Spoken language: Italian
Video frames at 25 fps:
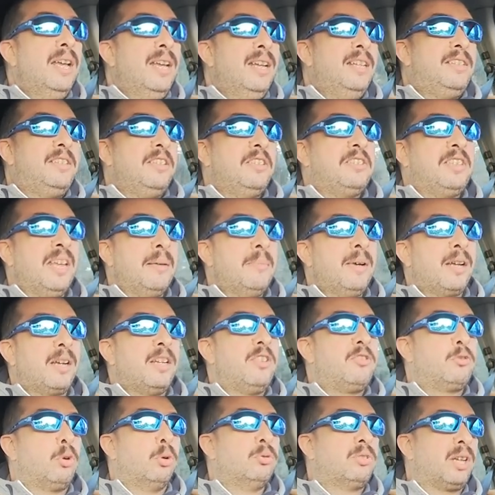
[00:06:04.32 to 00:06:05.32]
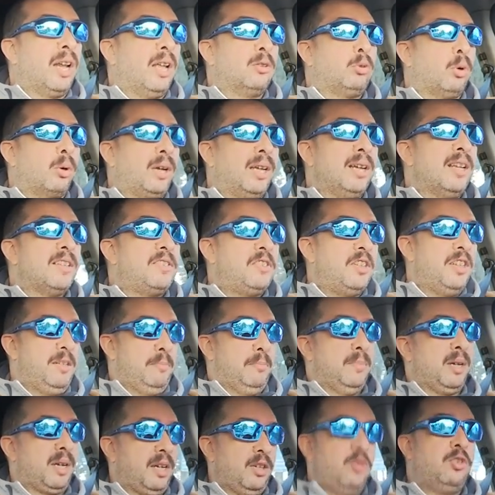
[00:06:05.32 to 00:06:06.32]
il sistema ha riscontrato che la
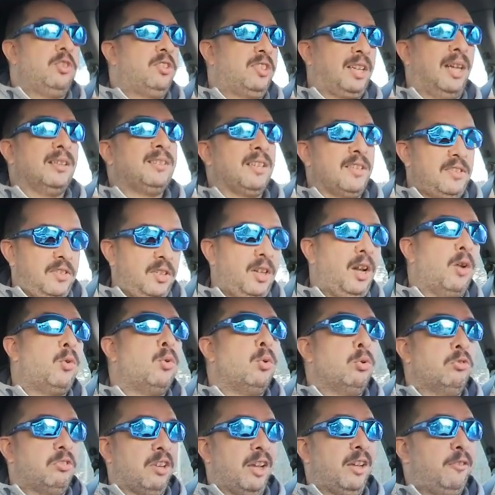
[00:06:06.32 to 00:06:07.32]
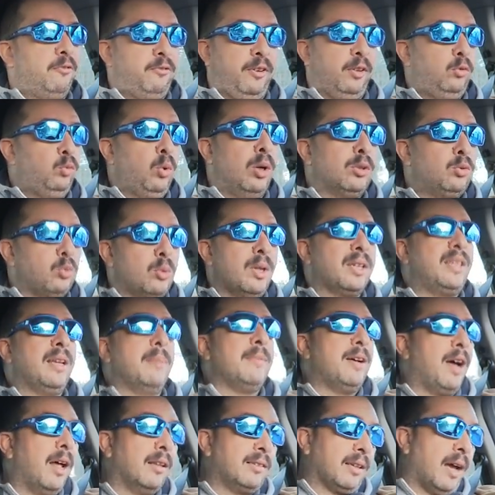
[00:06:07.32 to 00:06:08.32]
SIM registrata a Siracusa ha effettuato una
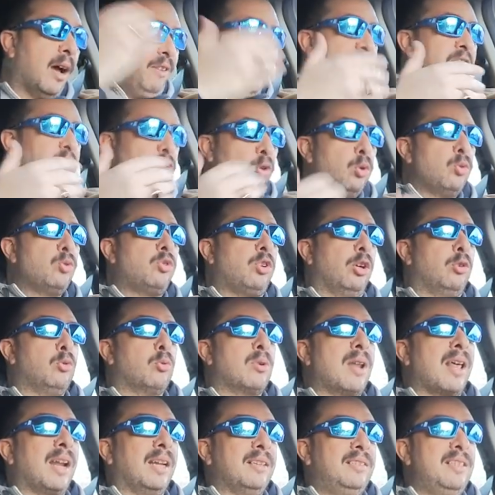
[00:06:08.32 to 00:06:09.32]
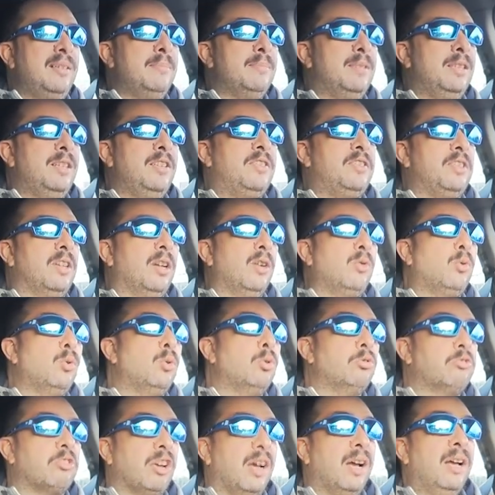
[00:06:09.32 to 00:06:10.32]
chiamata verso un cellulare team di
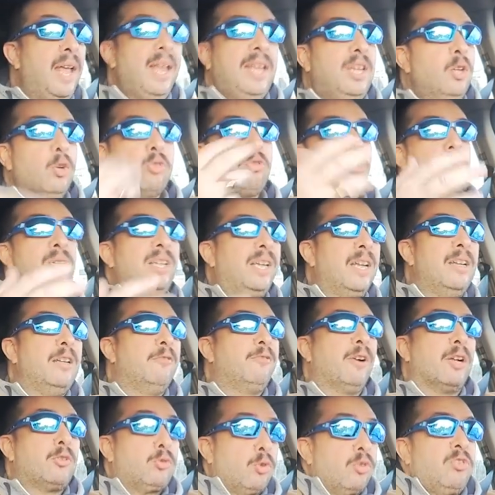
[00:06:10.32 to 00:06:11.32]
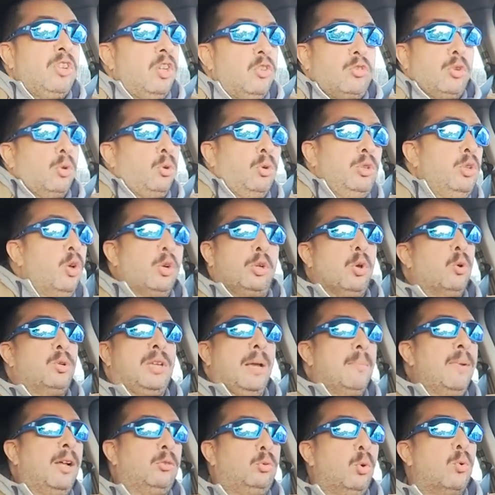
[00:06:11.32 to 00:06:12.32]
Siracusa, e io sono lì che gli faccio «Sì, sono io che ho
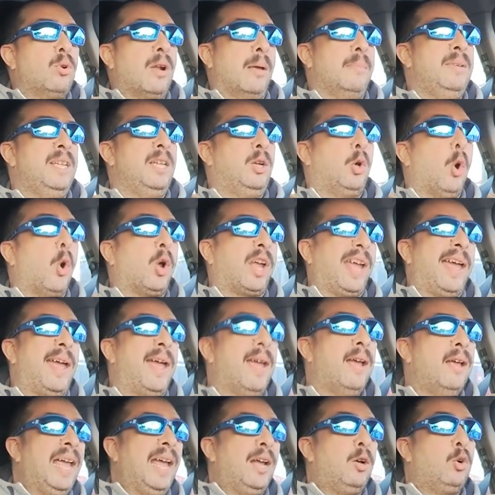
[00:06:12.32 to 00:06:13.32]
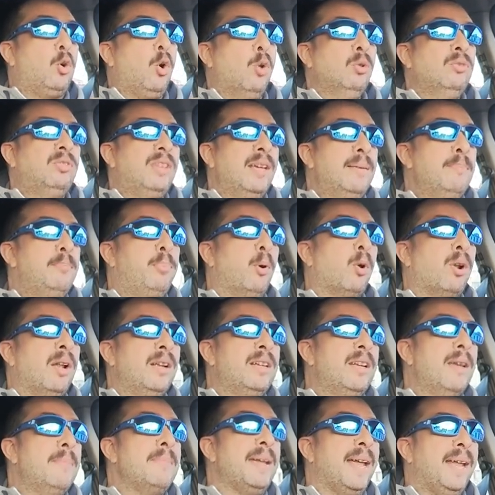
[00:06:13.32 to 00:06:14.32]
chiamato un amico che...» e
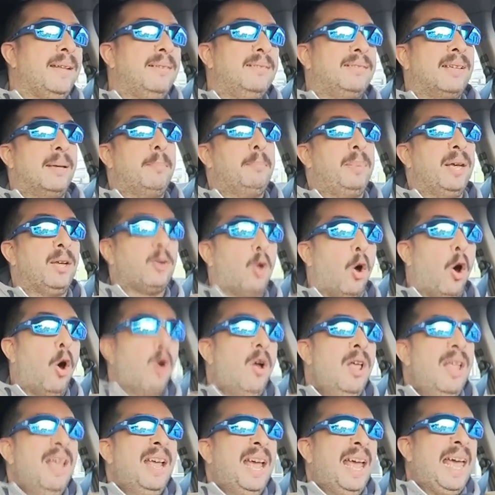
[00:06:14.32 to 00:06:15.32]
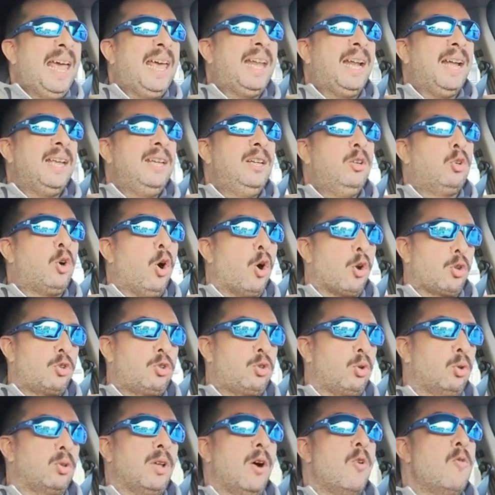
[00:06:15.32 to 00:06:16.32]
contemporaneamente, però, era in
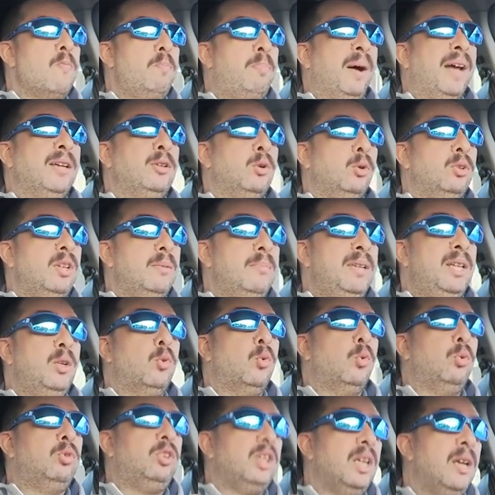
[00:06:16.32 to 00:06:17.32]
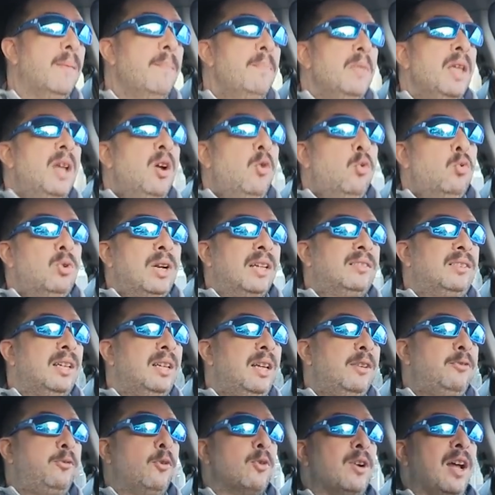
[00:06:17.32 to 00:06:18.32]
corso da un paio di minuti una
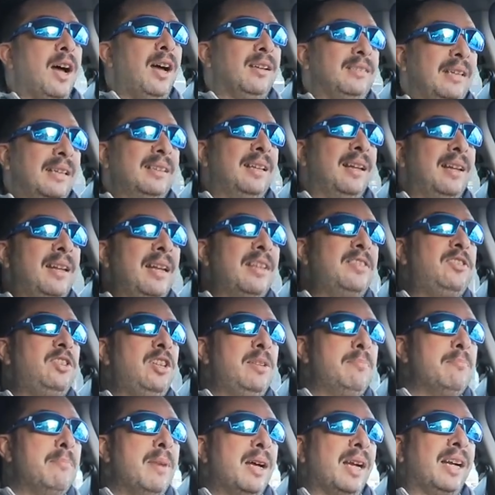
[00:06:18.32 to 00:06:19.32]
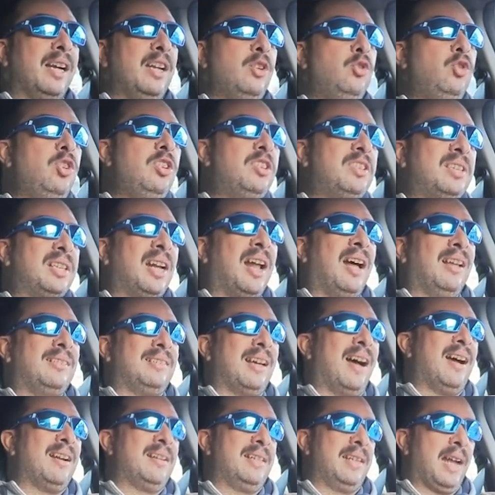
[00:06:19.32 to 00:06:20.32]
telefonata dalla SIM
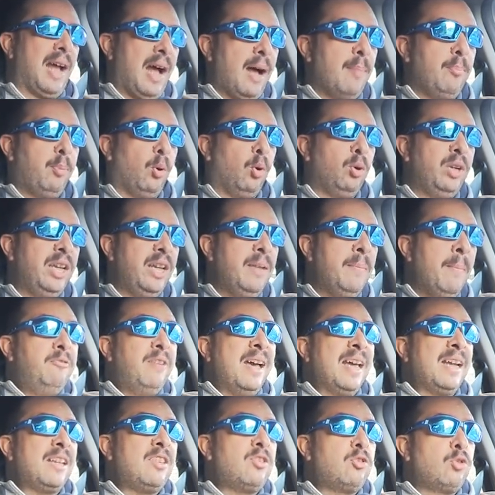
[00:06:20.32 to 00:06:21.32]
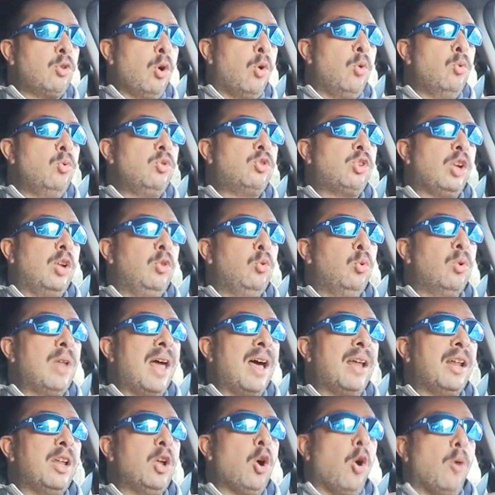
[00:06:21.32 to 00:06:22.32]
registrata a Napoli verso un
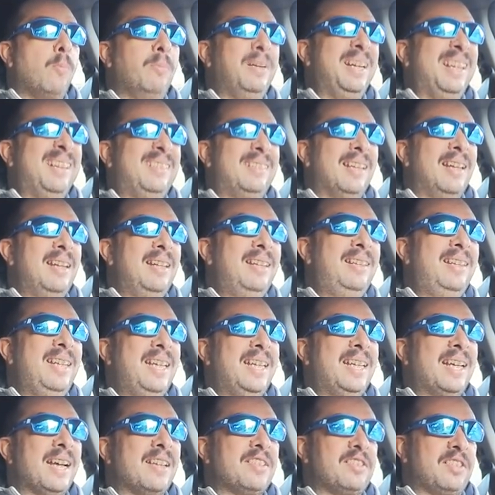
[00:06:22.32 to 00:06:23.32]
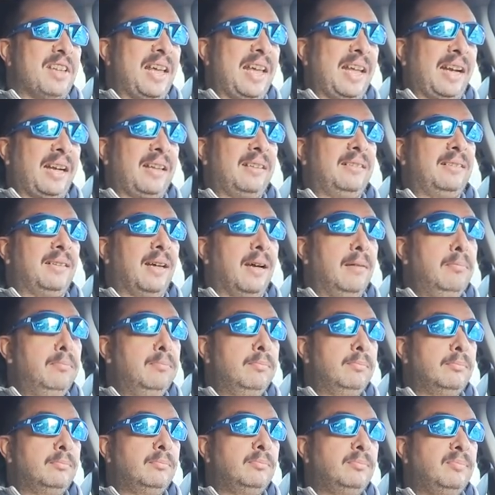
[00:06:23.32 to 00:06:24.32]
cellulare Omnitel di
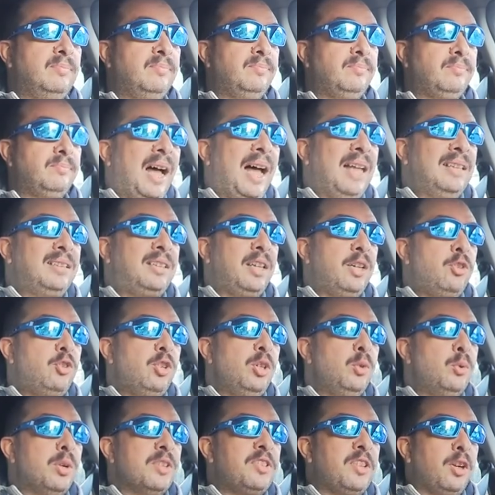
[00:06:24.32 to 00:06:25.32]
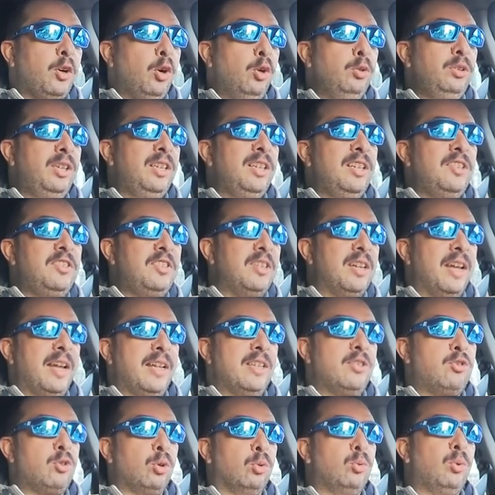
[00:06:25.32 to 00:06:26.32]
Caserta. Altri 5 secondi di
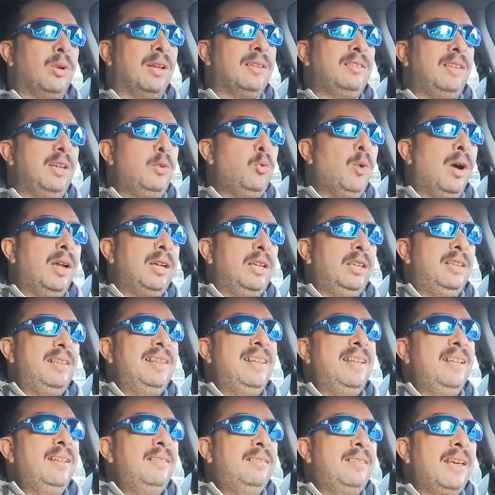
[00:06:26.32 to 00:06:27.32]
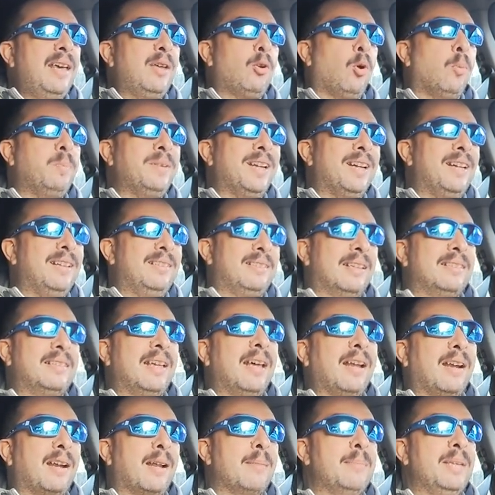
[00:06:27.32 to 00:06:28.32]
silenzio, durante i quali l'intero pianeta
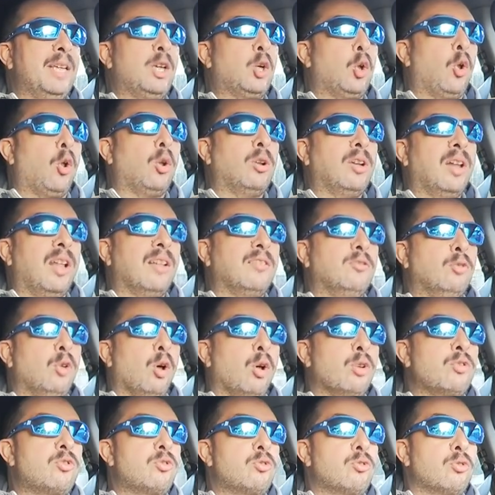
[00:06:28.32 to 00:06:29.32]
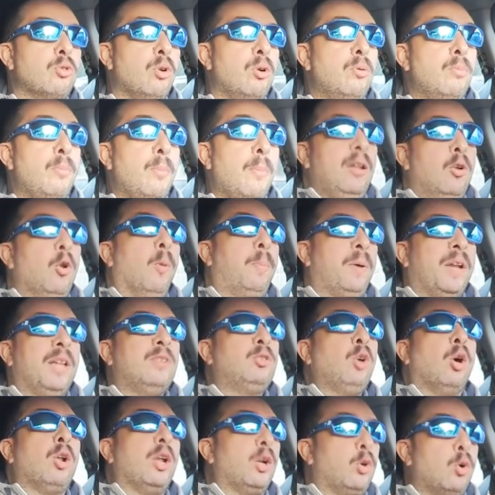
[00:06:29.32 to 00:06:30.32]
Terra mi crolla addosso.
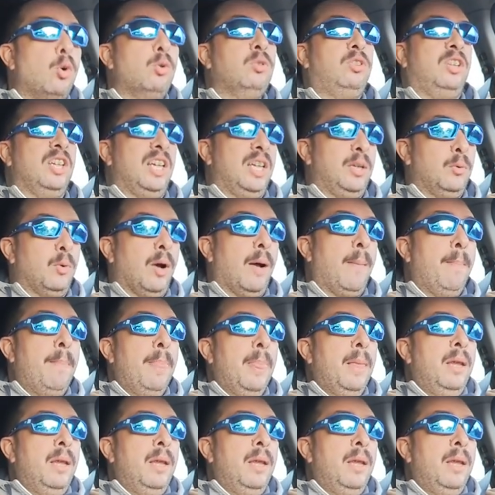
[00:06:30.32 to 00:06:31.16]
L'operatore continua